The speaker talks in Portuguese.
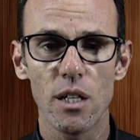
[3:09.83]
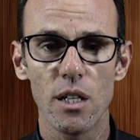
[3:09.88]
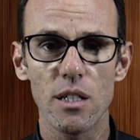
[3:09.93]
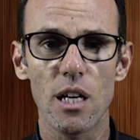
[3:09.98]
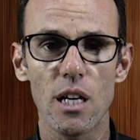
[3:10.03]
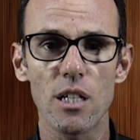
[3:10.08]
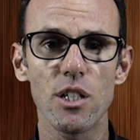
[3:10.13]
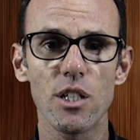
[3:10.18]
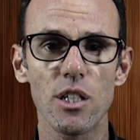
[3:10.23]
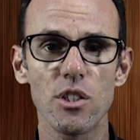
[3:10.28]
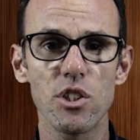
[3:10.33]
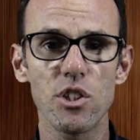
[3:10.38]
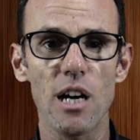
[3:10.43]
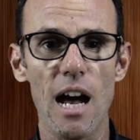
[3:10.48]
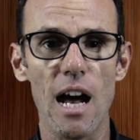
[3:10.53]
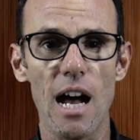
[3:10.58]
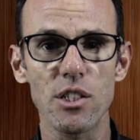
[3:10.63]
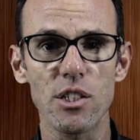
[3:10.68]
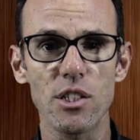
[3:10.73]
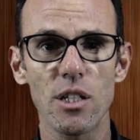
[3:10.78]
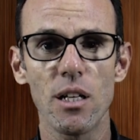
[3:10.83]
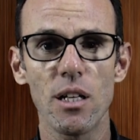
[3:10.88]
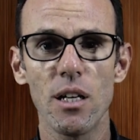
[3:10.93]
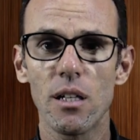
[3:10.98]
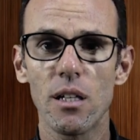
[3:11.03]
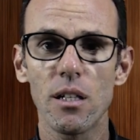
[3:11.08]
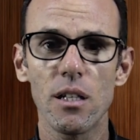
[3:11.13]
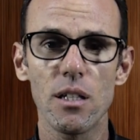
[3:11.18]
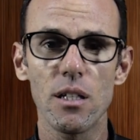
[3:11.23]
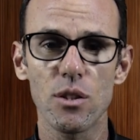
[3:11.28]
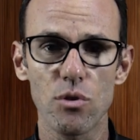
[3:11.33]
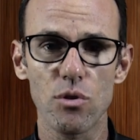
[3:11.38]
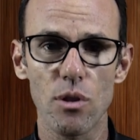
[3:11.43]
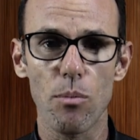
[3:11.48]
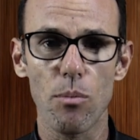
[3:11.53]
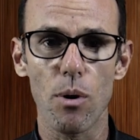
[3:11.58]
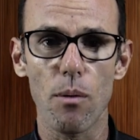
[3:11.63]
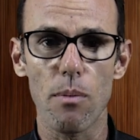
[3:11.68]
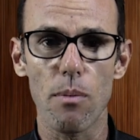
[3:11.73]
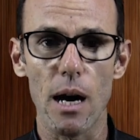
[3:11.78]
E a gente acha que isso é
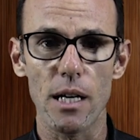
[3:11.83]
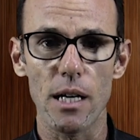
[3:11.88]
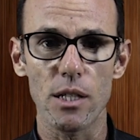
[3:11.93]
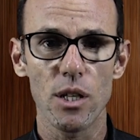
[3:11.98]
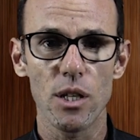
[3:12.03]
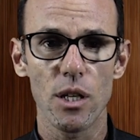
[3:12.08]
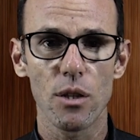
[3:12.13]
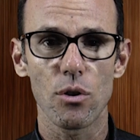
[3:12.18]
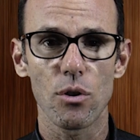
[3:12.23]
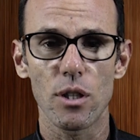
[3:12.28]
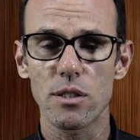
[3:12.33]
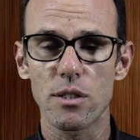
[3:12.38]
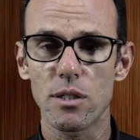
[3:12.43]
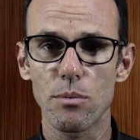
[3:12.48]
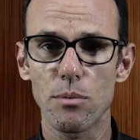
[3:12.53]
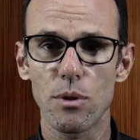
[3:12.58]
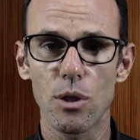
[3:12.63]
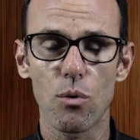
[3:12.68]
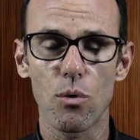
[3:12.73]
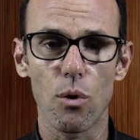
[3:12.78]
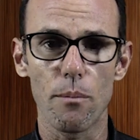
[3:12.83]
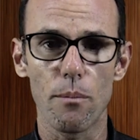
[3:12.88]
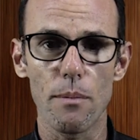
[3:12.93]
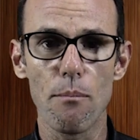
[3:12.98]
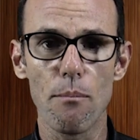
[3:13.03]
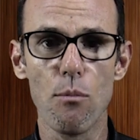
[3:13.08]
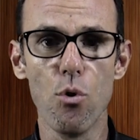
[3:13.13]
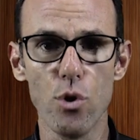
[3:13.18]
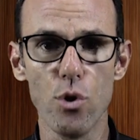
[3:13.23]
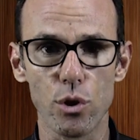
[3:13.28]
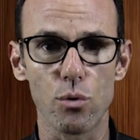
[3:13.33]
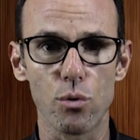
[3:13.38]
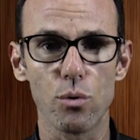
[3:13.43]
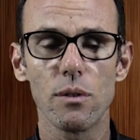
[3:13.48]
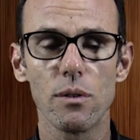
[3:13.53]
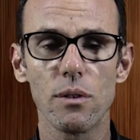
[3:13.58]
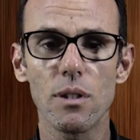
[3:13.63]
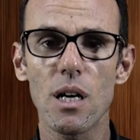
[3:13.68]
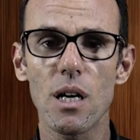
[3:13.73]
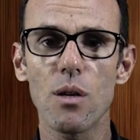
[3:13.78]
bobagem. Nós temos que comer muito.
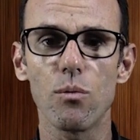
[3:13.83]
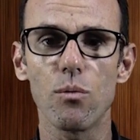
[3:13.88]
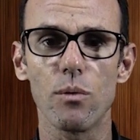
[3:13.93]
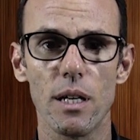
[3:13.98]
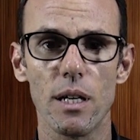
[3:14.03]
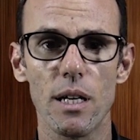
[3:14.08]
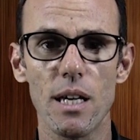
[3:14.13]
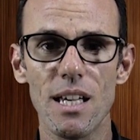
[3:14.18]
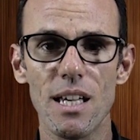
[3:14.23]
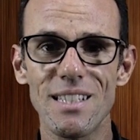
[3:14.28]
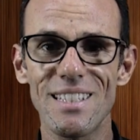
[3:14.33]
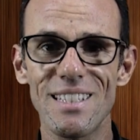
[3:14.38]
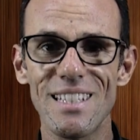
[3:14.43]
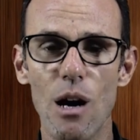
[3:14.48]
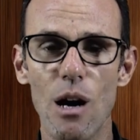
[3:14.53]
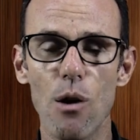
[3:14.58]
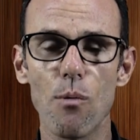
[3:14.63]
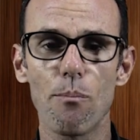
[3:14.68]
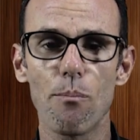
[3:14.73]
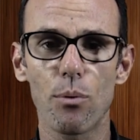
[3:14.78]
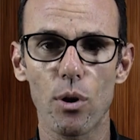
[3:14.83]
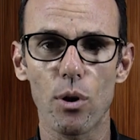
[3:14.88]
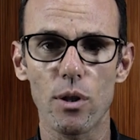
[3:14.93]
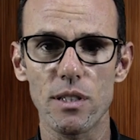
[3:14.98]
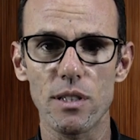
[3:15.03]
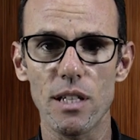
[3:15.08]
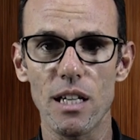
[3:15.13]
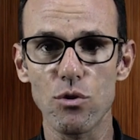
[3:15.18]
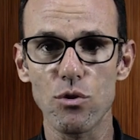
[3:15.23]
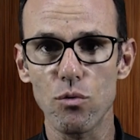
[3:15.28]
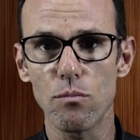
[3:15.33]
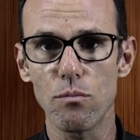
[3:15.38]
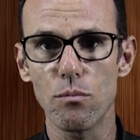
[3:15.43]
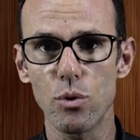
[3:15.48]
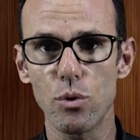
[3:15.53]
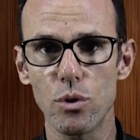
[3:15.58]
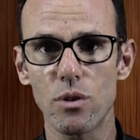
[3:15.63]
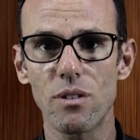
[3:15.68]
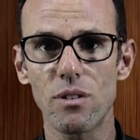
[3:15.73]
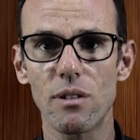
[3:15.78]
Não, esse é um processo
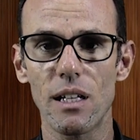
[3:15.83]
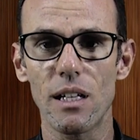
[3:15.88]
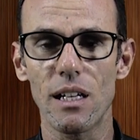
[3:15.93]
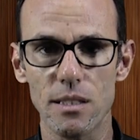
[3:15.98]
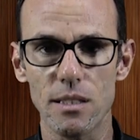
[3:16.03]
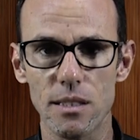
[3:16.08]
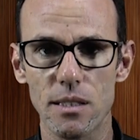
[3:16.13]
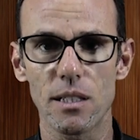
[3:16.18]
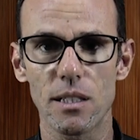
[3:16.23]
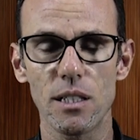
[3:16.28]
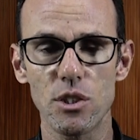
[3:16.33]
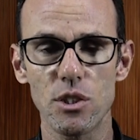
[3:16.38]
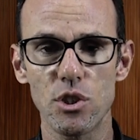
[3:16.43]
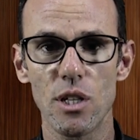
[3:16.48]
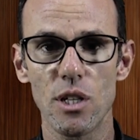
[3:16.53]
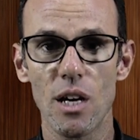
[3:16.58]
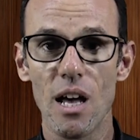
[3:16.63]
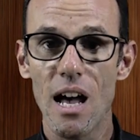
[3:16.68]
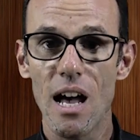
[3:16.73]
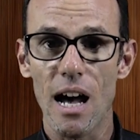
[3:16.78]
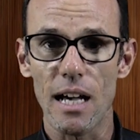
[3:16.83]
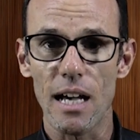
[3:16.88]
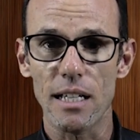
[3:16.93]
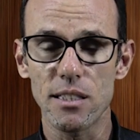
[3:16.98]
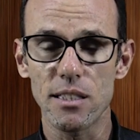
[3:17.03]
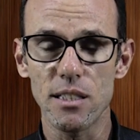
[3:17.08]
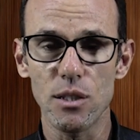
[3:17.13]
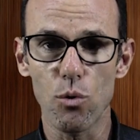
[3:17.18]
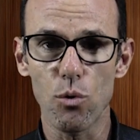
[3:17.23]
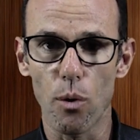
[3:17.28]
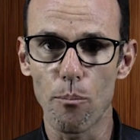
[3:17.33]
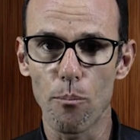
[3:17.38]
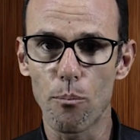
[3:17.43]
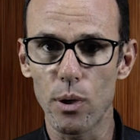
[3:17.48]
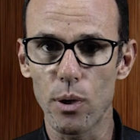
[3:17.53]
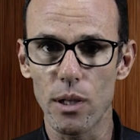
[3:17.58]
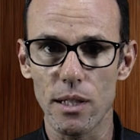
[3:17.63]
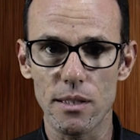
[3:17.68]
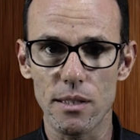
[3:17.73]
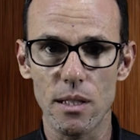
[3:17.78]
muito interessante. Assim como,
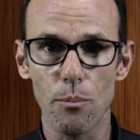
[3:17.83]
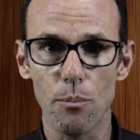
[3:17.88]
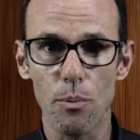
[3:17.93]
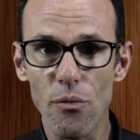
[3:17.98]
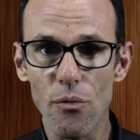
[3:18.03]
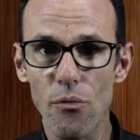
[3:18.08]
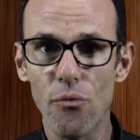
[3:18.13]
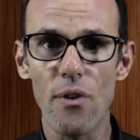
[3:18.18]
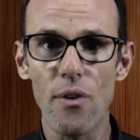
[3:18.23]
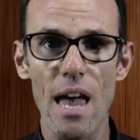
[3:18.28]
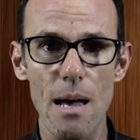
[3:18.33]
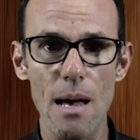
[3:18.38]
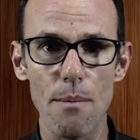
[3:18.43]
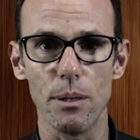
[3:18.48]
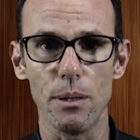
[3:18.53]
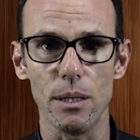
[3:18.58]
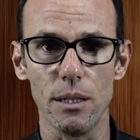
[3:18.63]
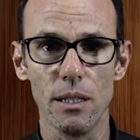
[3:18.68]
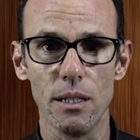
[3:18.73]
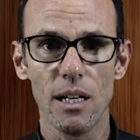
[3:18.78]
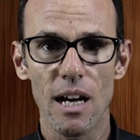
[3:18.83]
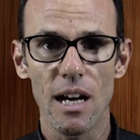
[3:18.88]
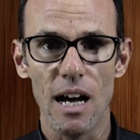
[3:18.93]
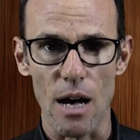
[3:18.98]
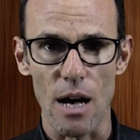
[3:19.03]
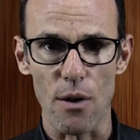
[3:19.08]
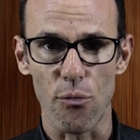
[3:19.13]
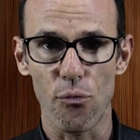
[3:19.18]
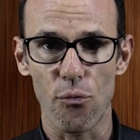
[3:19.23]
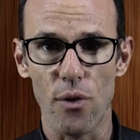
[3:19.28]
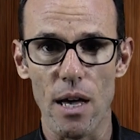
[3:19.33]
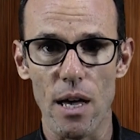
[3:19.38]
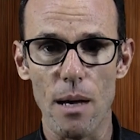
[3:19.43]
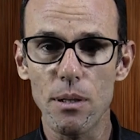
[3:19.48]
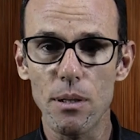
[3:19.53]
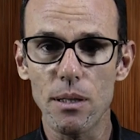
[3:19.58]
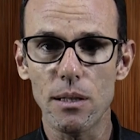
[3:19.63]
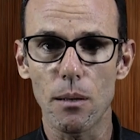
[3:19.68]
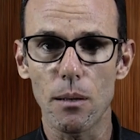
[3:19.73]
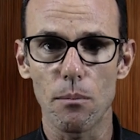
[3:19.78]
por exemplo, a febre. A
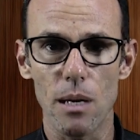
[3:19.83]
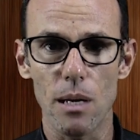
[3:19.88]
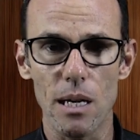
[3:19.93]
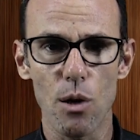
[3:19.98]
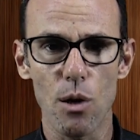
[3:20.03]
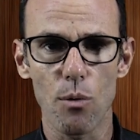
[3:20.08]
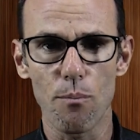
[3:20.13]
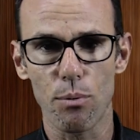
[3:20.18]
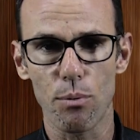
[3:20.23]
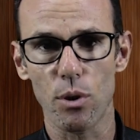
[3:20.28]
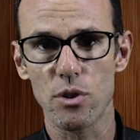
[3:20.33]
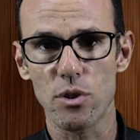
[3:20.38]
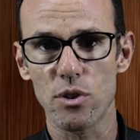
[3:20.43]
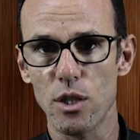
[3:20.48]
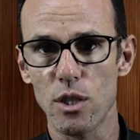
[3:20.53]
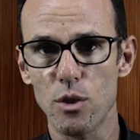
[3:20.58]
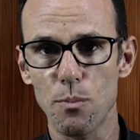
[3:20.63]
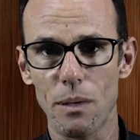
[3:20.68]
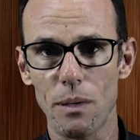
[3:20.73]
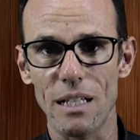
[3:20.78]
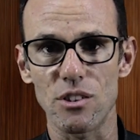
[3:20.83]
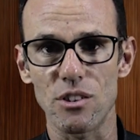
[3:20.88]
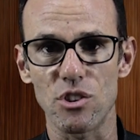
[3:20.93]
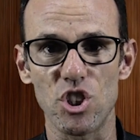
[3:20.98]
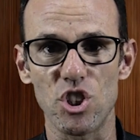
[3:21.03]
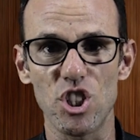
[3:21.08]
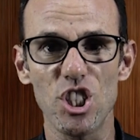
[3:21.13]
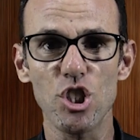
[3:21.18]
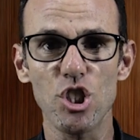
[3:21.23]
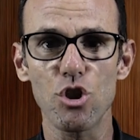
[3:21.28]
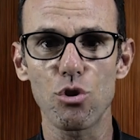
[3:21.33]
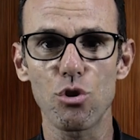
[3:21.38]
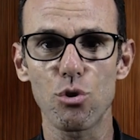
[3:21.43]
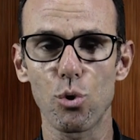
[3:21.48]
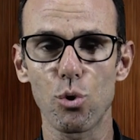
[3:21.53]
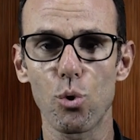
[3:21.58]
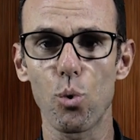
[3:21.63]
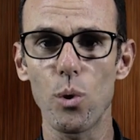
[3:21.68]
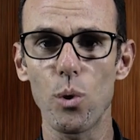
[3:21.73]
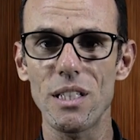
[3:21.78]
febre também é um processo para
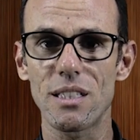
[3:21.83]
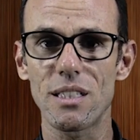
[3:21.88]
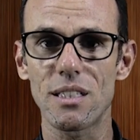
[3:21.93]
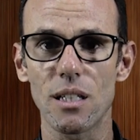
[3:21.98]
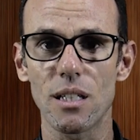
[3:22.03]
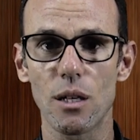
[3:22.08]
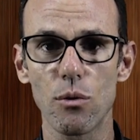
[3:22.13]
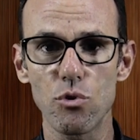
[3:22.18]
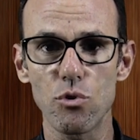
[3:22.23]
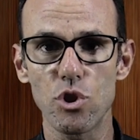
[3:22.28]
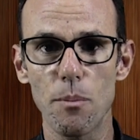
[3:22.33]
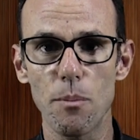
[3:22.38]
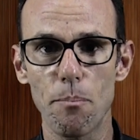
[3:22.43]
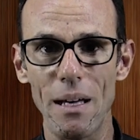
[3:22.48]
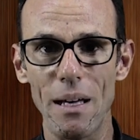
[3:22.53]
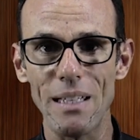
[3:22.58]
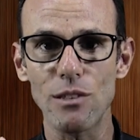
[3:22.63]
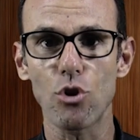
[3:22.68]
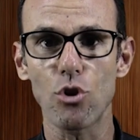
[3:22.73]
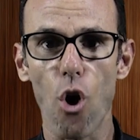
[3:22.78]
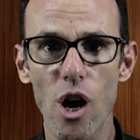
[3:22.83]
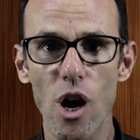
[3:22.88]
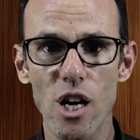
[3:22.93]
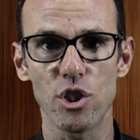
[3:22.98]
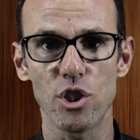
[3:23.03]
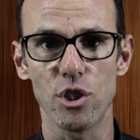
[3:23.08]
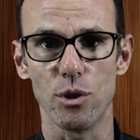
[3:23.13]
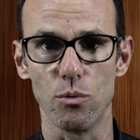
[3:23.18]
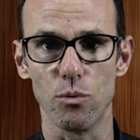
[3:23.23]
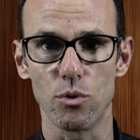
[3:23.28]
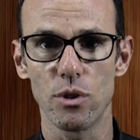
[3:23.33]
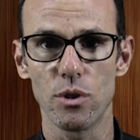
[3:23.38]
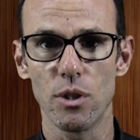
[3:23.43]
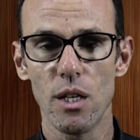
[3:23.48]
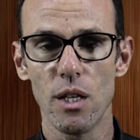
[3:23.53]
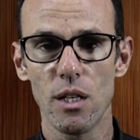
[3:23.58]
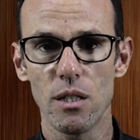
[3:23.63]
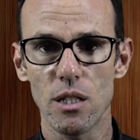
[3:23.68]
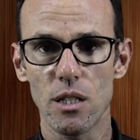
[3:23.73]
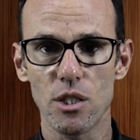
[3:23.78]
destruição de patógenos.
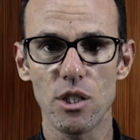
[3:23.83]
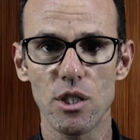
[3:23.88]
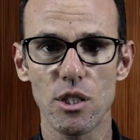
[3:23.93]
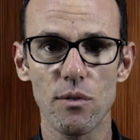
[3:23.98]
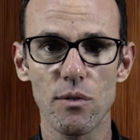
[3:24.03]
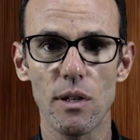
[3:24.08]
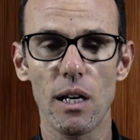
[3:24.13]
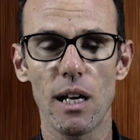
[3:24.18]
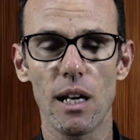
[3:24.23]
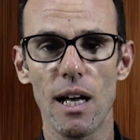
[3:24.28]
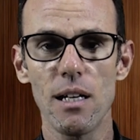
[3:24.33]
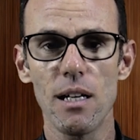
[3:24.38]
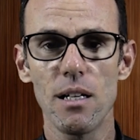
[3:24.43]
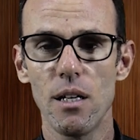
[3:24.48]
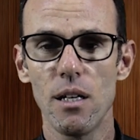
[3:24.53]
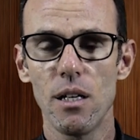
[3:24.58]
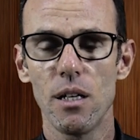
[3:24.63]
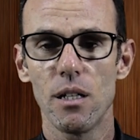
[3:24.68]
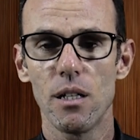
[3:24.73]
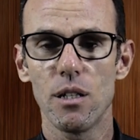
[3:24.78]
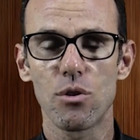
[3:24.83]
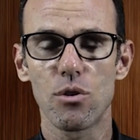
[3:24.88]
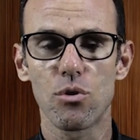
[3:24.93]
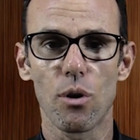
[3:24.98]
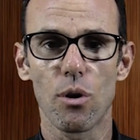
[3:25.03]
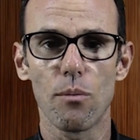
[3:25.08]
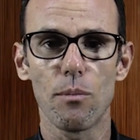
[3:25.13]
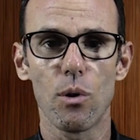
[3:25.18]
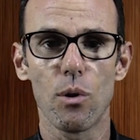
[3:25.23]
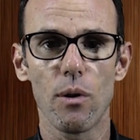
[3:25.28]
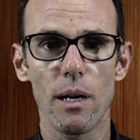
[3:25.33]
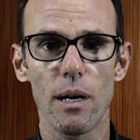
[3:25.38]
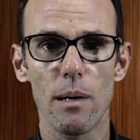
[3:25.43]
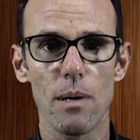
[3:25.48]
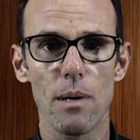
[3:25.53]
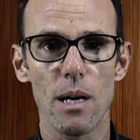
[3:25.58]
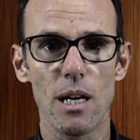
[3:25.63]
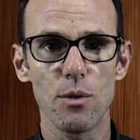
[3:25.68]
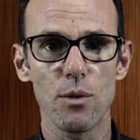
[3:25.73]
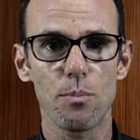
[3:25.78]
E a gente vai lá e toma um
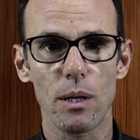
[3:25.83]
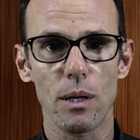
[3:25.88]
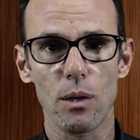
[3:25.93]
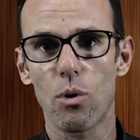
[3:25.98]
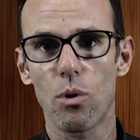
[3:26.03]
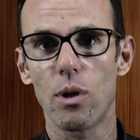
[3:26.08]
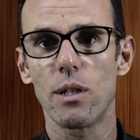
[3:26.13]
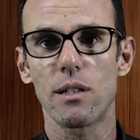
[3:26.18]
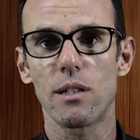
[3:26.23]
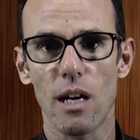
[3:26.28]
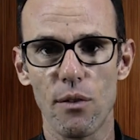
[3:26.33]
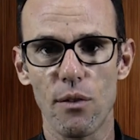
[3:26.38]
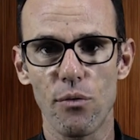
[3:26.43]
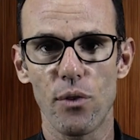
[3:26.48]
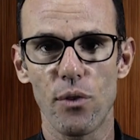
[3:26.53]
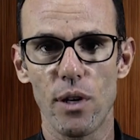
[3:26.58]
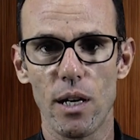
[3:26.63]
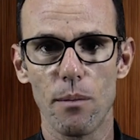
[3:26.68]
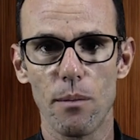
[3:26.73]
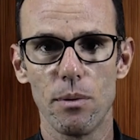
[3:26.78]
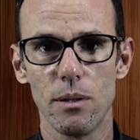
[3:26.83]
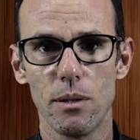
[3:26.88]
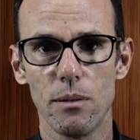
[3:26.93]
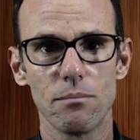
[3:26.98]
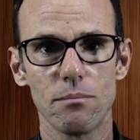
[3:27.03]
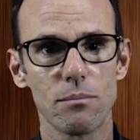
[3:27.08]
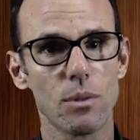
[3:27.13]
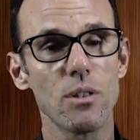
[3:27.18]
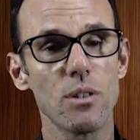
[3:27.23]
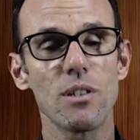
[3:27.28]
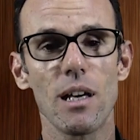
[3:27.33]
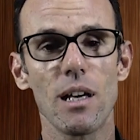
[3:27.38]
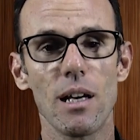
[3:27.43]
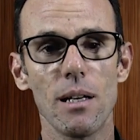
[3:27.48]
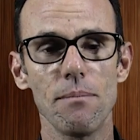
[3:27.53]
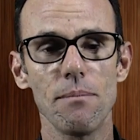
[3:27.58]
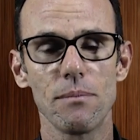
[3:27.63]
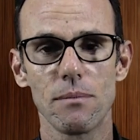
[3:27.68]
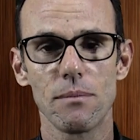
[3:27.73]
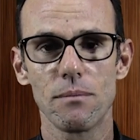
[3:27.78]
remédio para cortar a febre. Pois é,